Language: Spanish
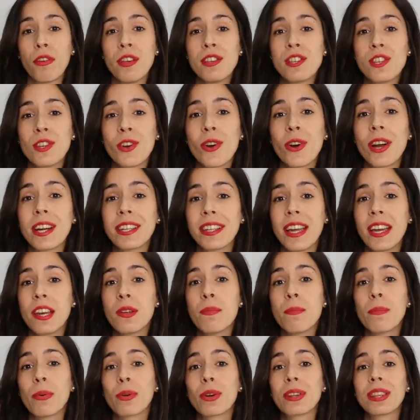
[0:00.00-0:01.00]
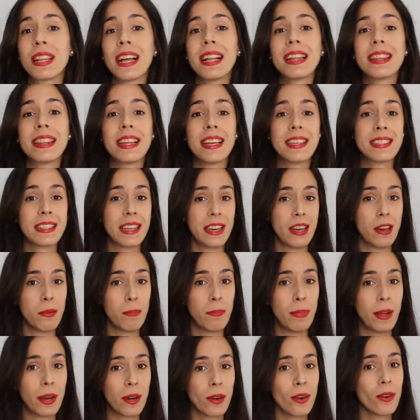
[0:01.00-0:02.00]
físico que tan importante es en
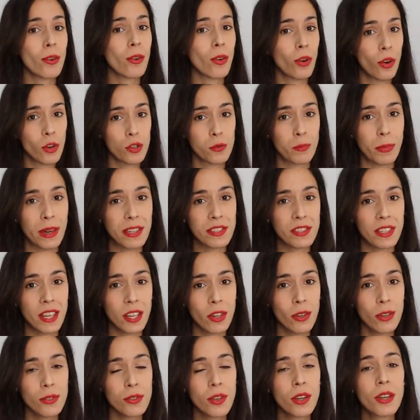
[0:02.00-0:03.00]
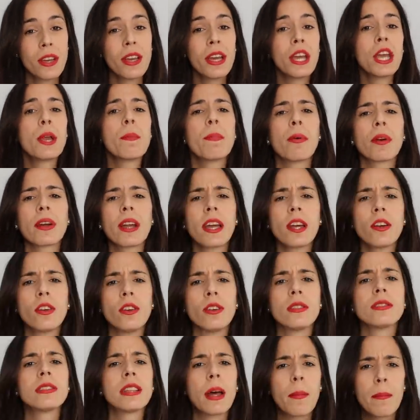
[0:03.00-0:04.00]
el perro con los paseos y, por qué
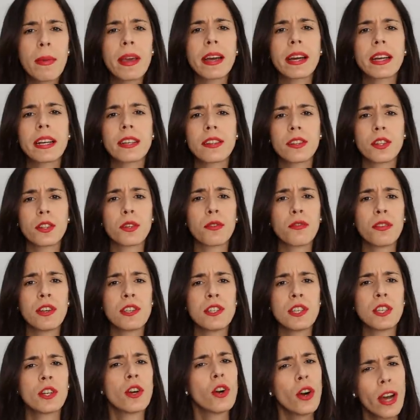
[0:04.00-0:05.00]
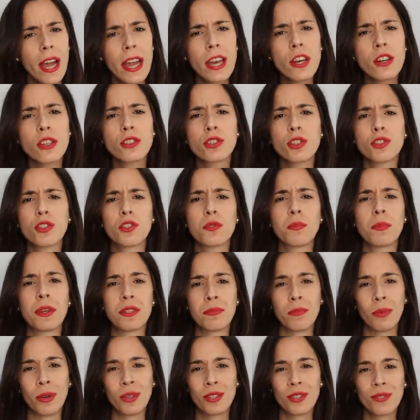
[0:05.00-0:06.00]
no, también ejercicio físico en nosotros
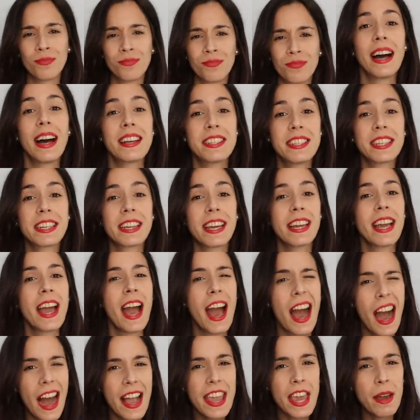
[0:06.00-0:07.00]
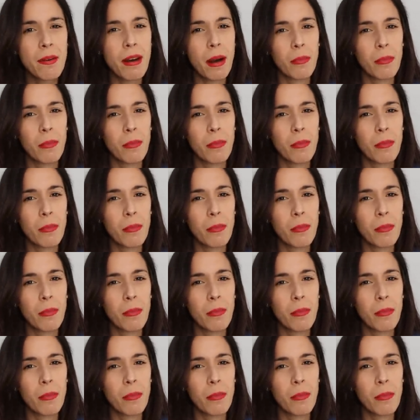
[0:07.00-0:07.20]
mismos. Así que allá